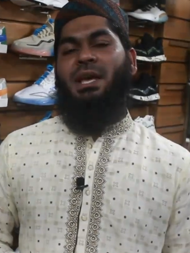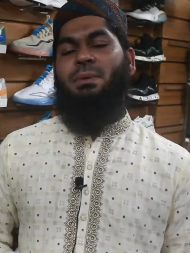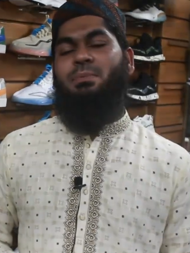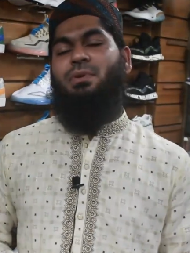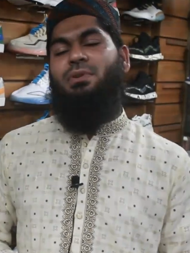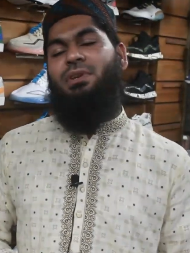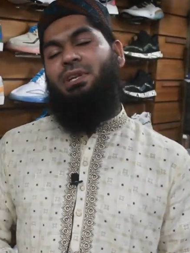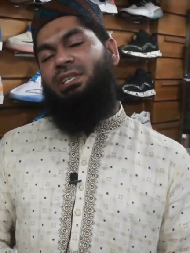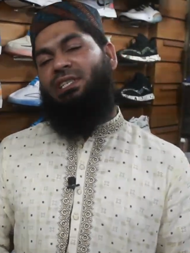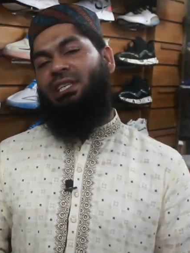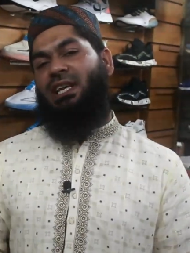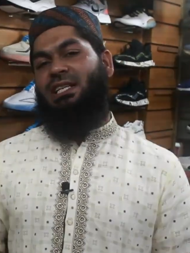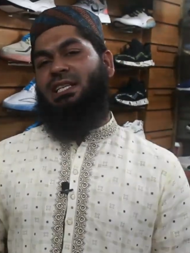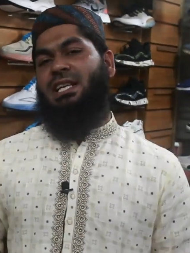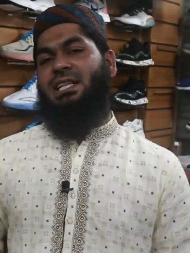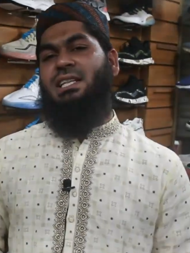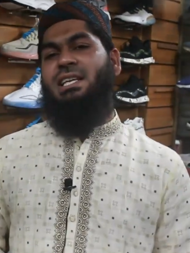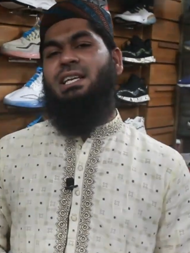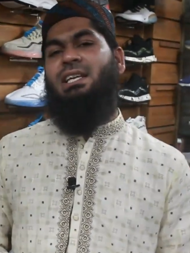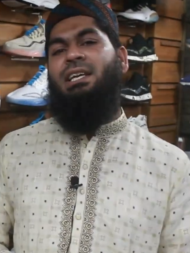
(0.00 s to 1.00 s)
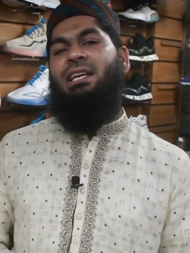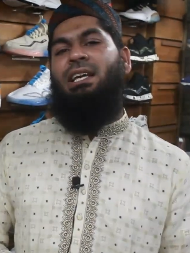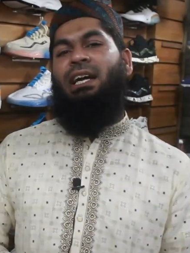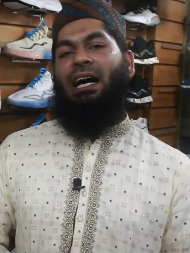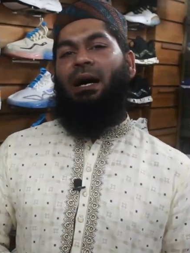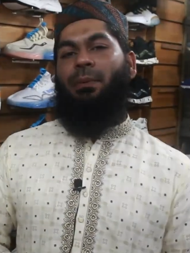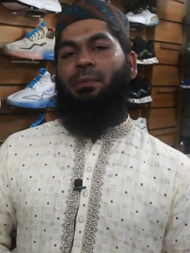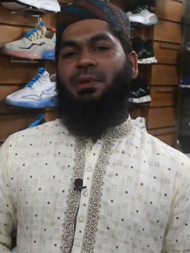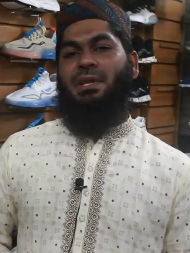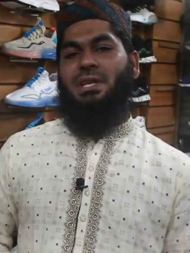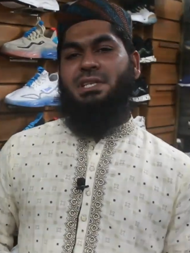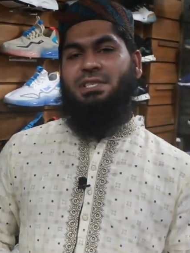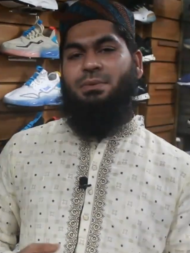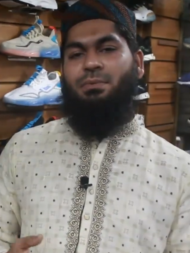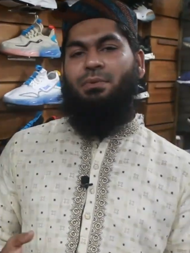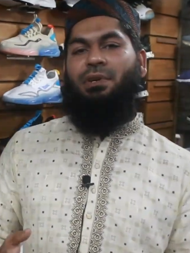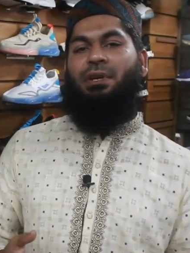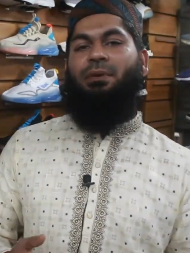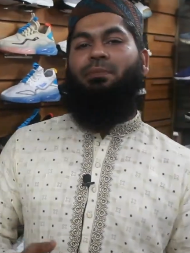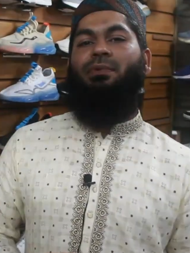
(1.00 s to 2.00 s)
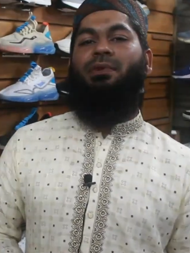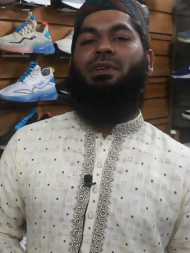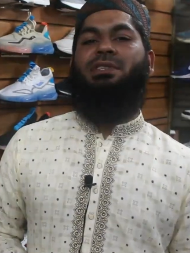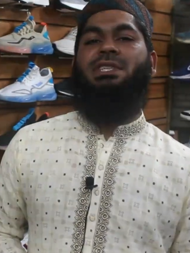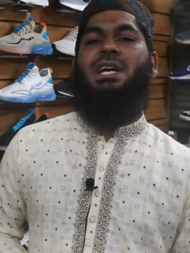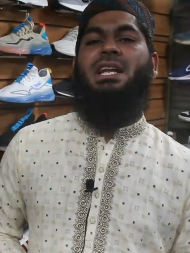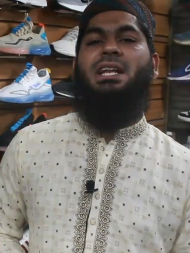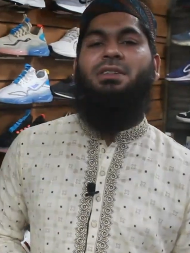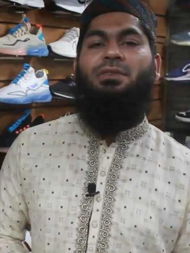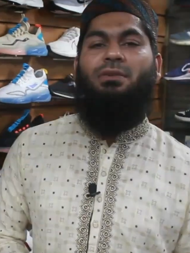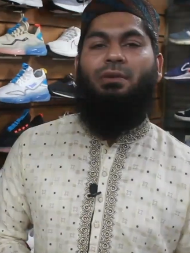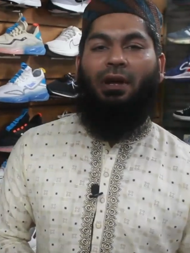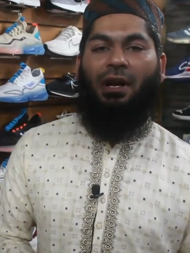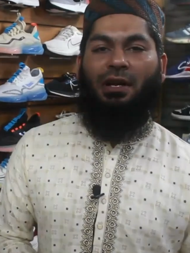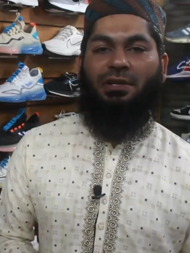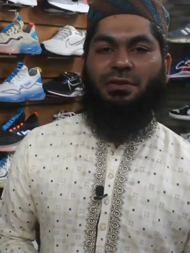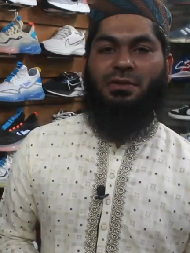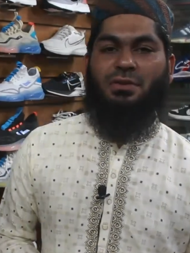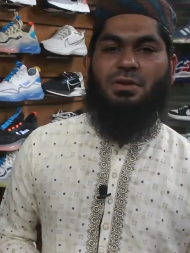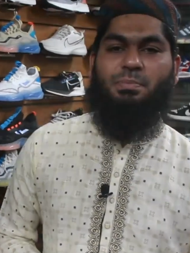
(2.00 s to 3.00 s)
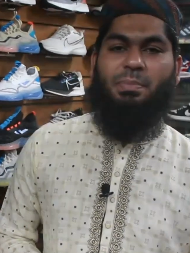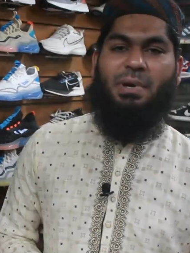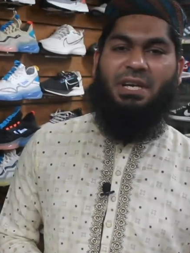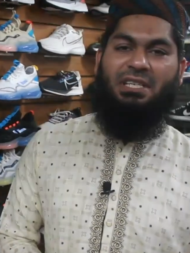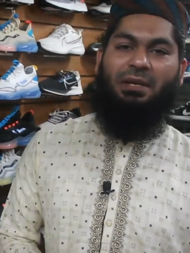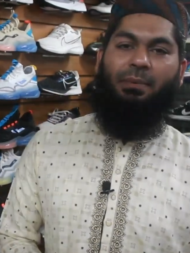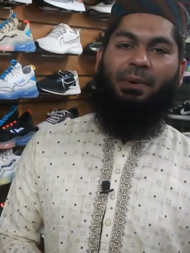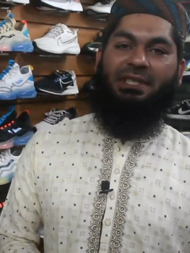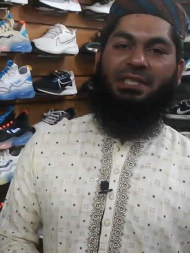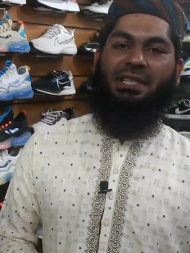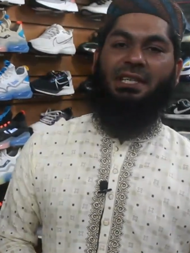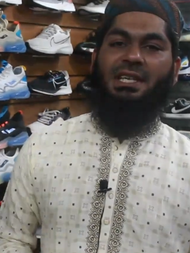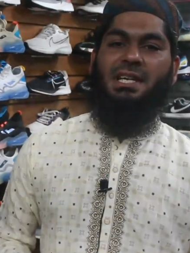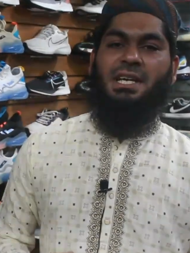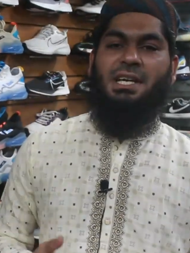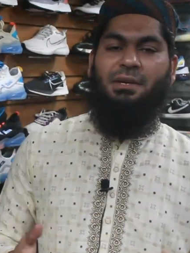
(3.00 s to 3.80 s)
এবং নিষ্ঠার সাথে আপনাদের জীবনকে পরিচালিত করার জন্য পাশাপাশি